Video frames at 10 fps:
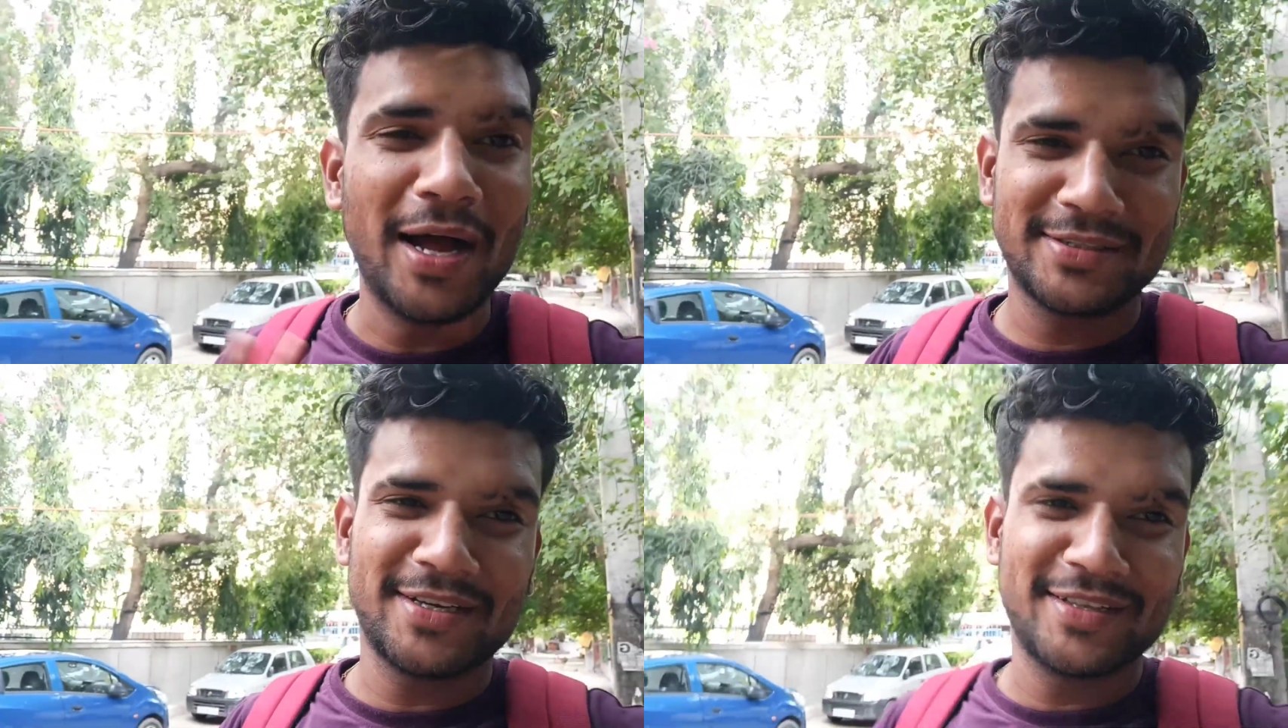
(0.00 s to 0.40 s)

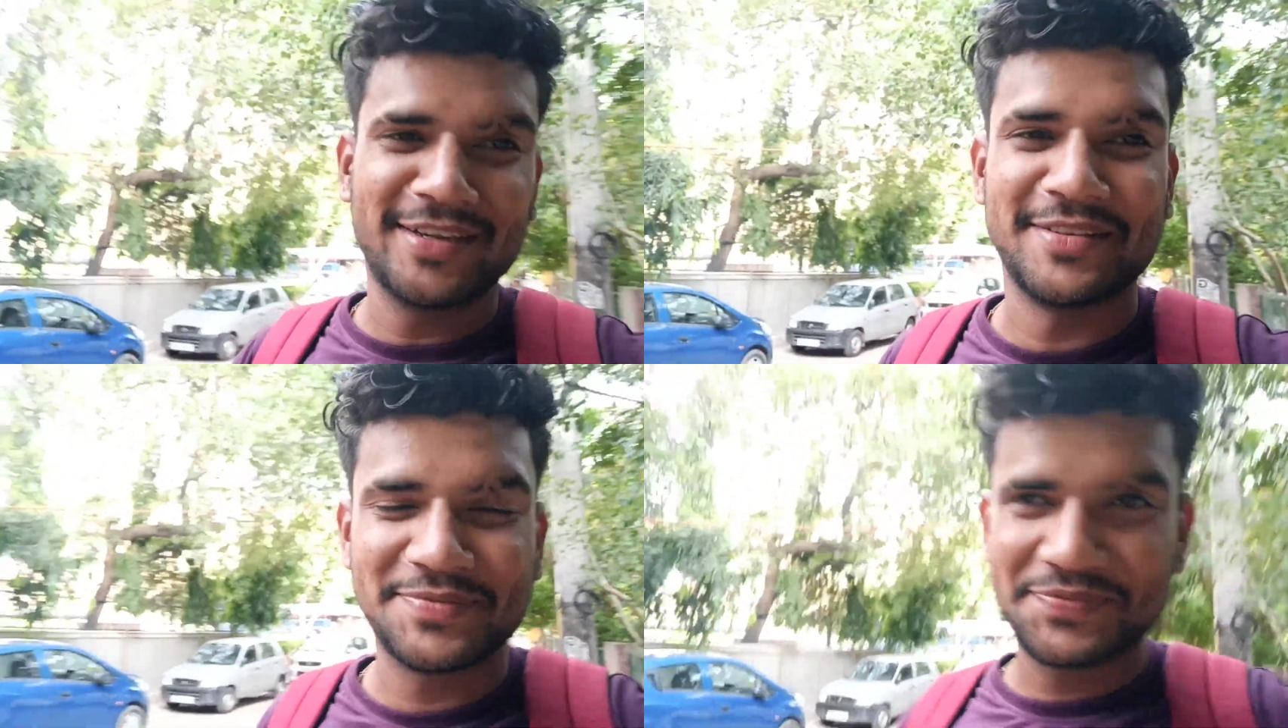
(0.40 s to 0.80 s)
आज का
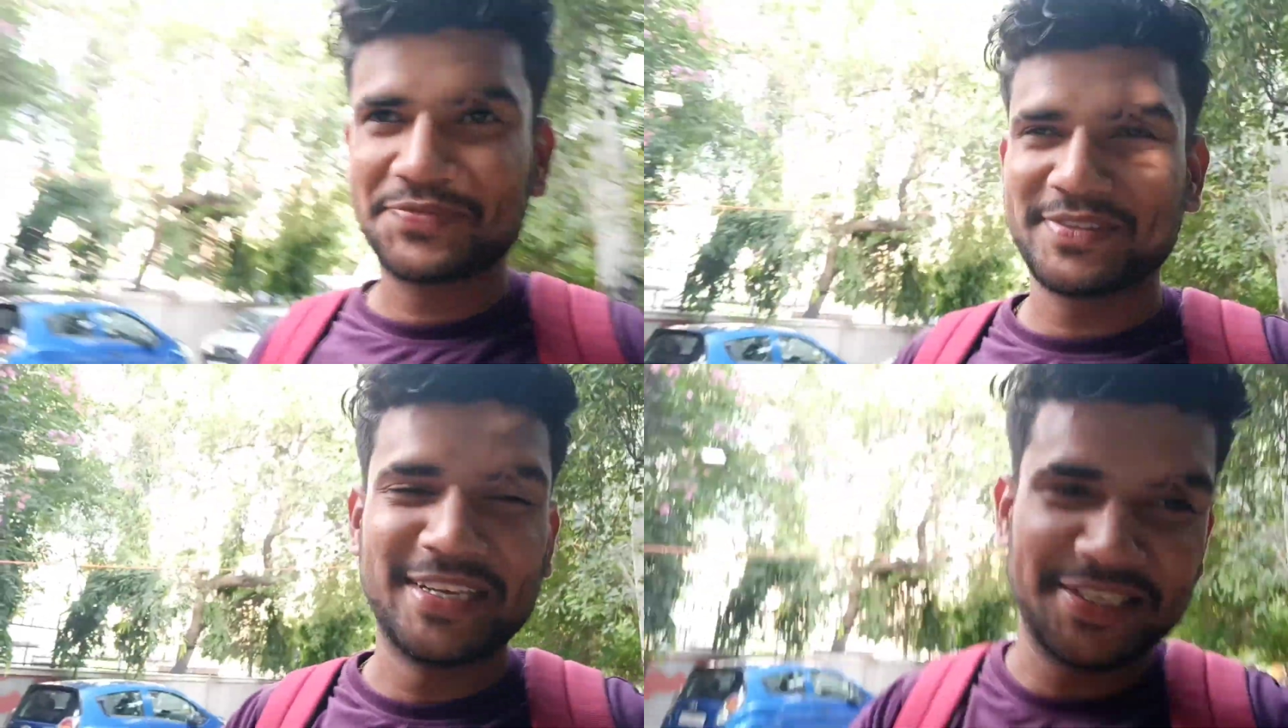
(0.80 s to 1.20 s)
दिन
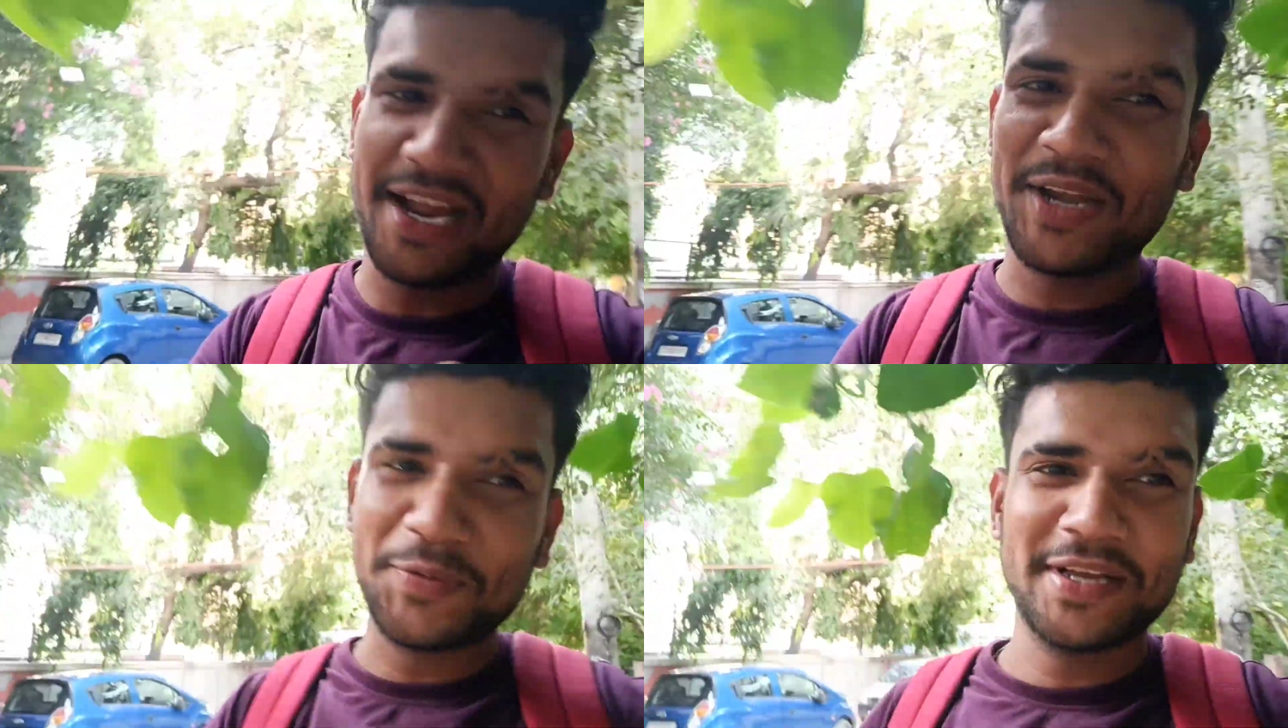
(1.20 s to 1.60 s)
इज़ अ
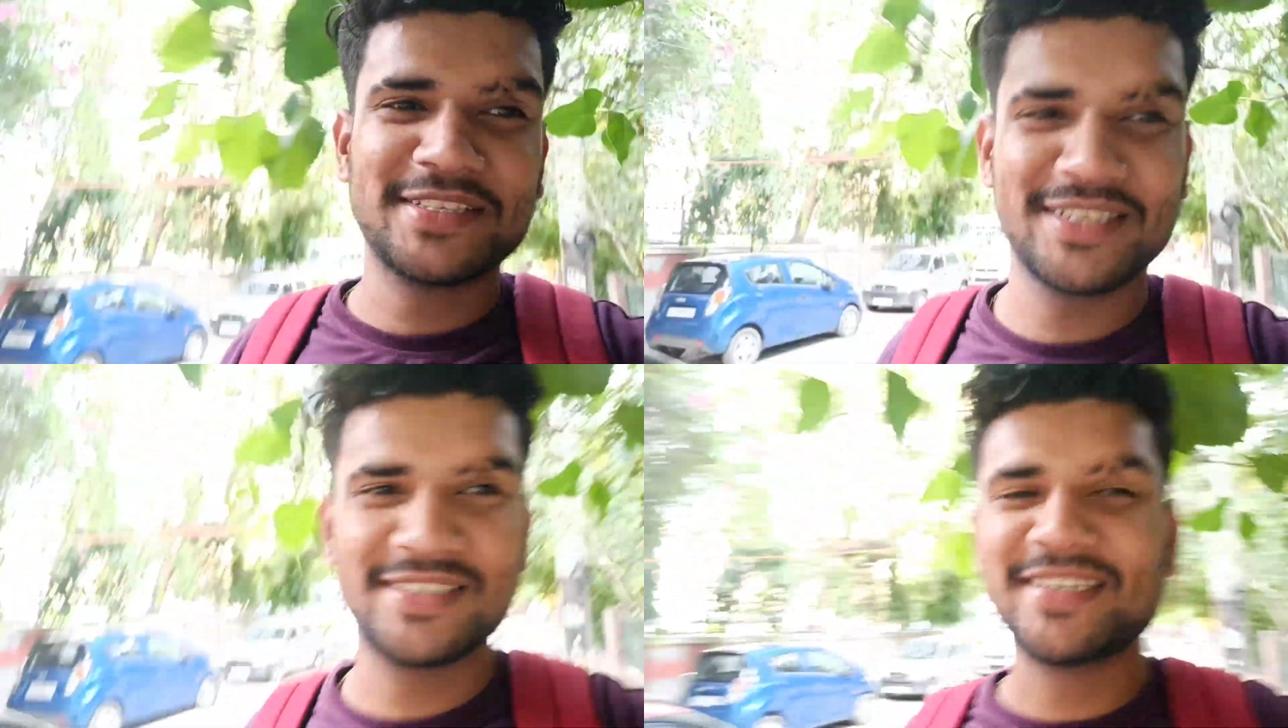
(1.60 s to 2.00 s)

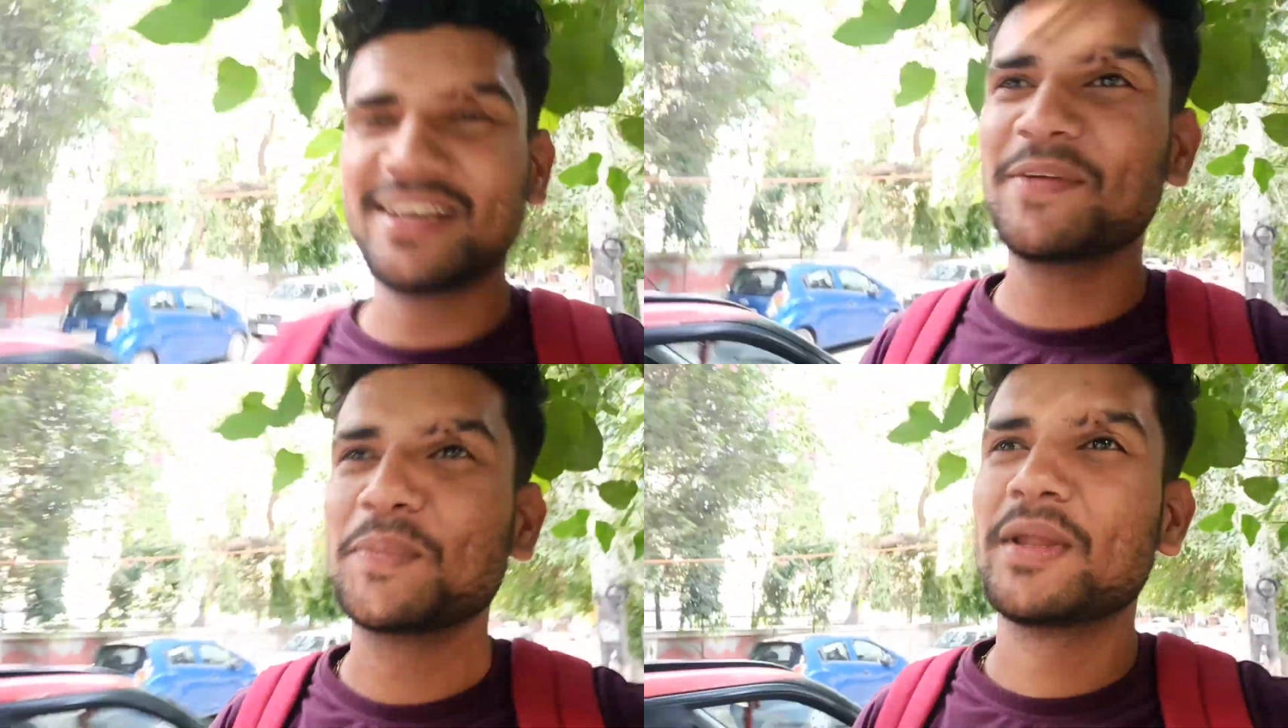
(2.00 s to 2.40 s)
एडवेंचरस डे